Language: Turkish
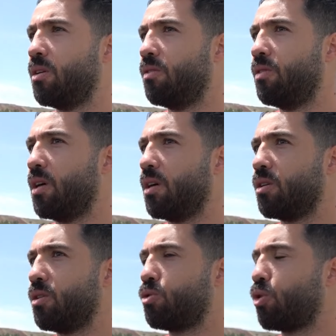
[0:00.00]
ve
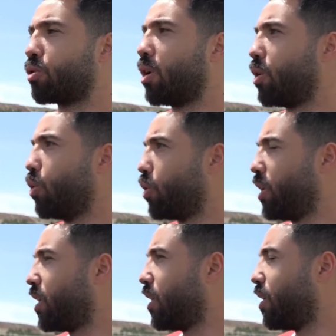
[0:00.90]
çok daha yoğun
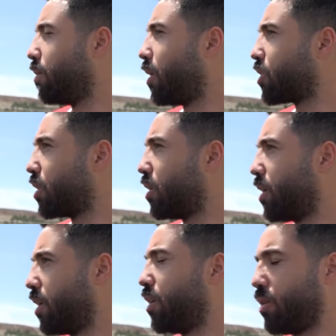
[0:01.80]
ilgili maç e,
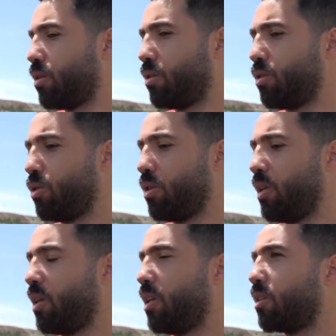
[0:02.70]

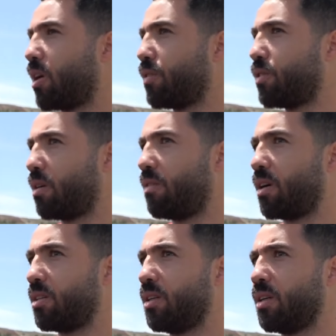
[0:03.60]
ilgili taraftar
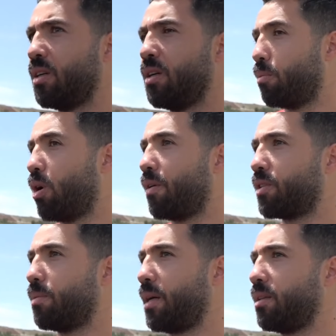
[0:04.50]
vardı. Bu
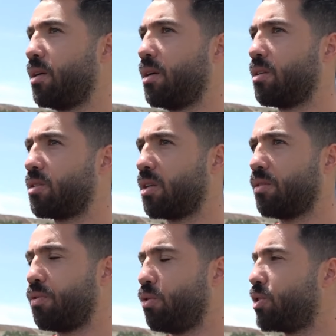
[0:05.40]
hafta ben e, stadı
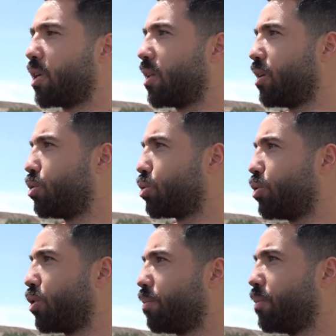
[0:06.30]
fullleyeceklerini
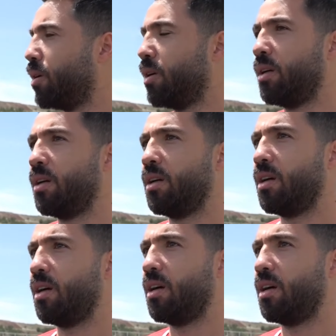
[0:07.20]
düşünüyorum. Ee,